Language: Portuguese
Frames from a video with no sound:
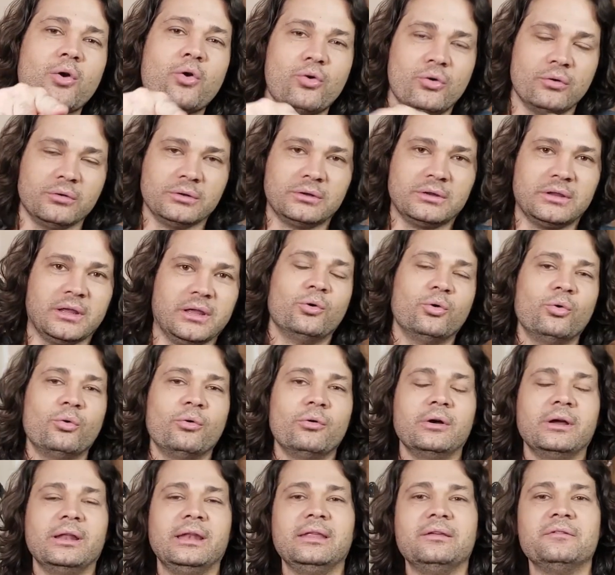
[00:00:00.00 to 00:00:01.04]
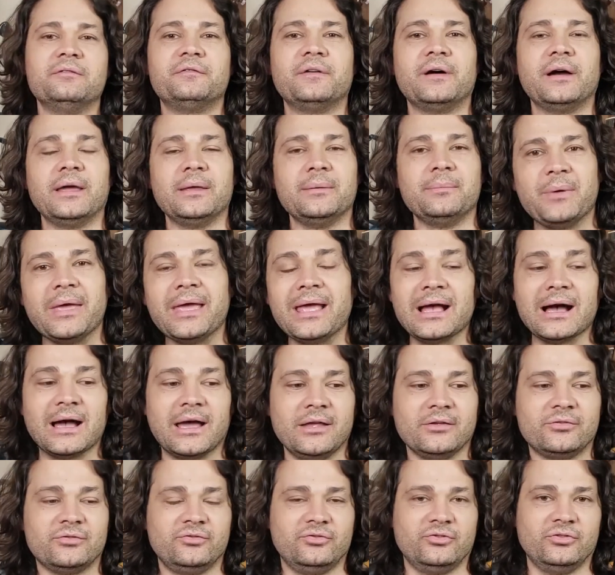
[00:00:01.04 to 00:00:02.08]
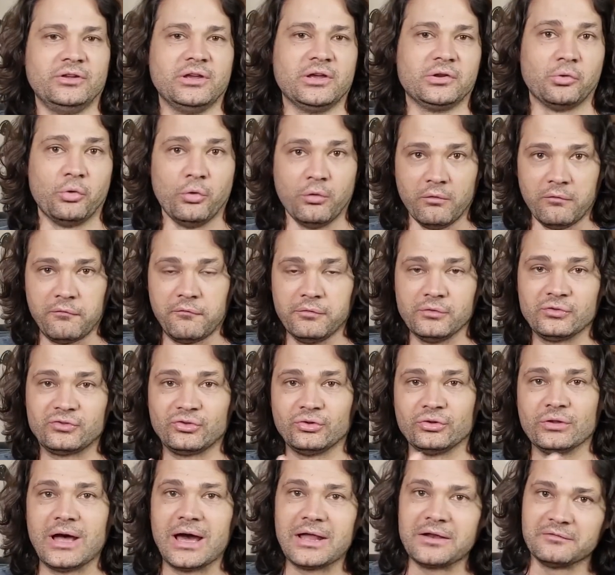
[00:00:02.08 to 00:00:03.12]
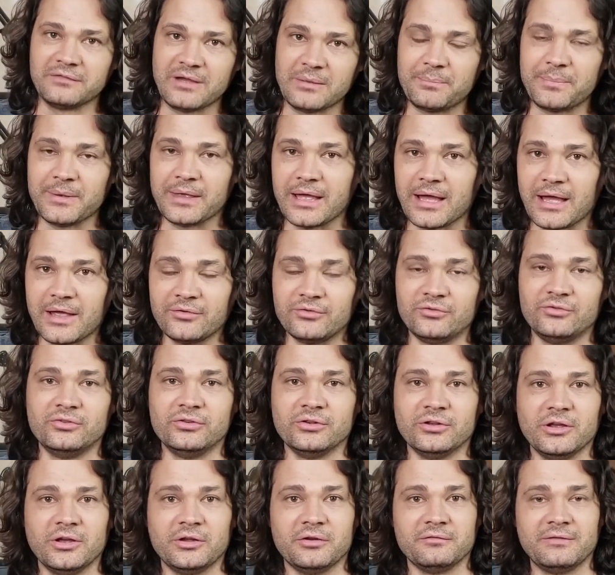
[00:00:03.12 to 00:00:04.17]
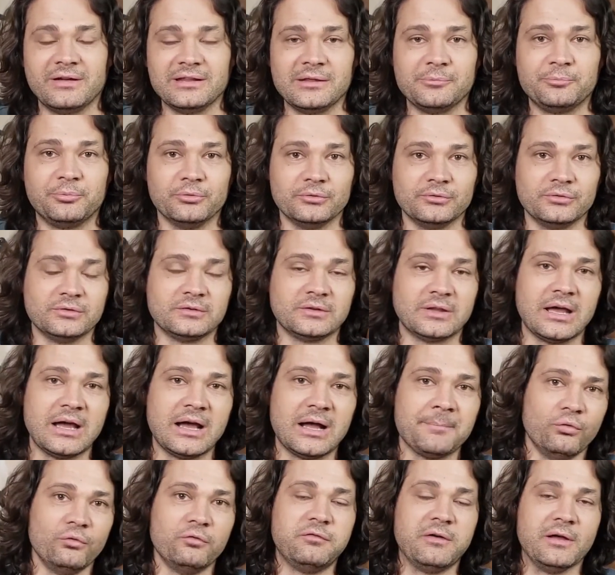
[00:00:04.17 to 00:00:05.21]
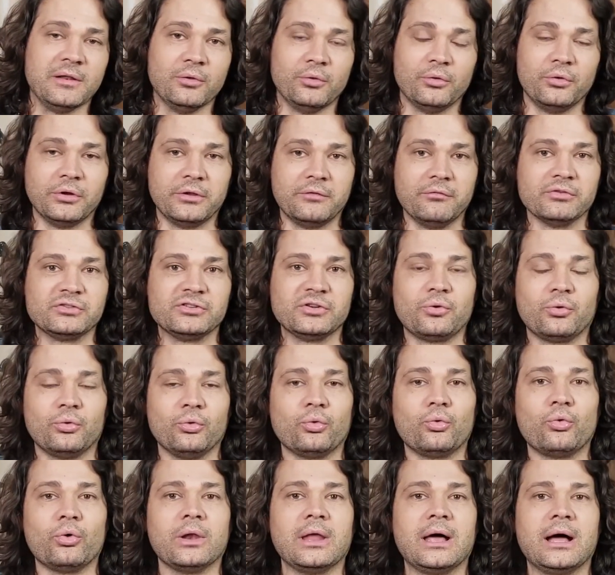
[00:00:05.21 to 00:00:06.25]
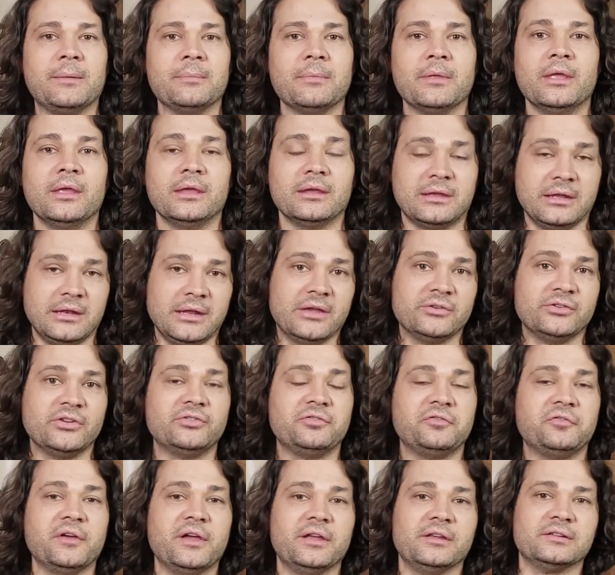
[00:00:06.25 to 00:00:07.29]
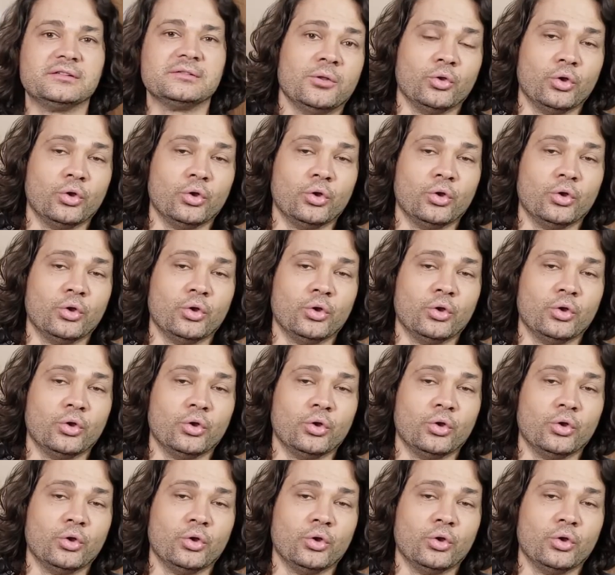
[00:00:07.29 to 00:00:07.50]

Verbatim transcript: conta ou ele vai pegar esse dinheiro ou o funcionário vai pegar esse dinheiro, e vai depositar o valor que você colocou lá, que nem a gente fez.